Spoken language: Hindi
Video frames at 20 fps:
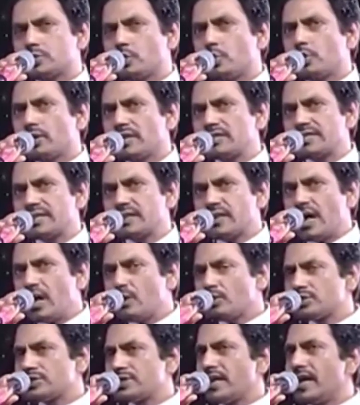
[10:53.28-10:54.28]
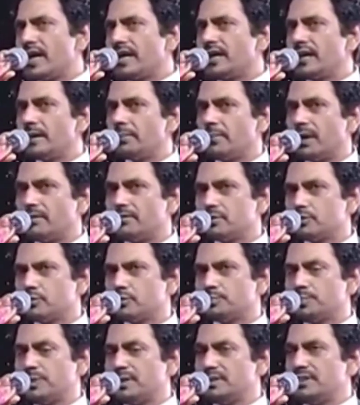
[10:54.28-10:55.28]
छोटे से गांव से आने के
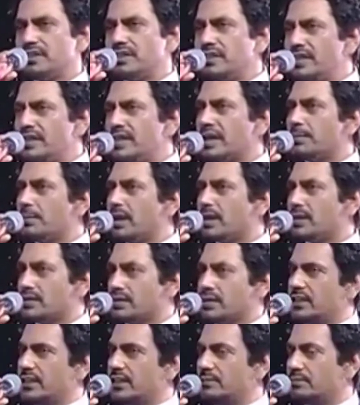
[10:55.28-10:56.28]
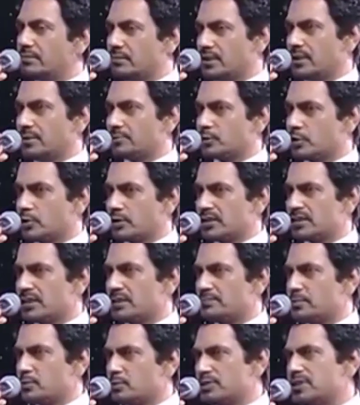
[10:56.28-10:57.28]
बावजूद फिर दिल्ली हमारे दिल्ली मतलब छोटा
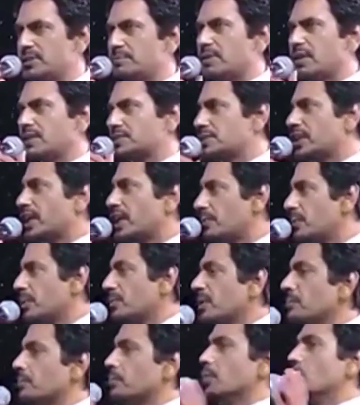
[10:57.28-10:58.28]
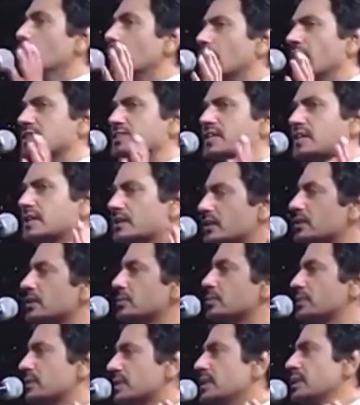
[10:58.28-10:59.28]
सा उससे बड़ा शहर भी हमें ऐसा लगता
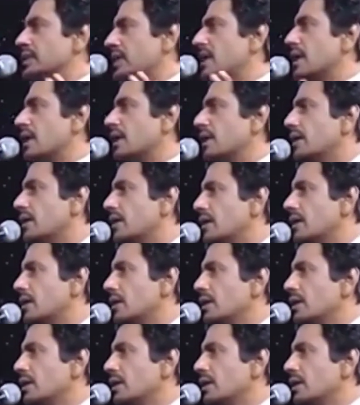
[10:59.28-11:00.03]
था पता नहीं क्या है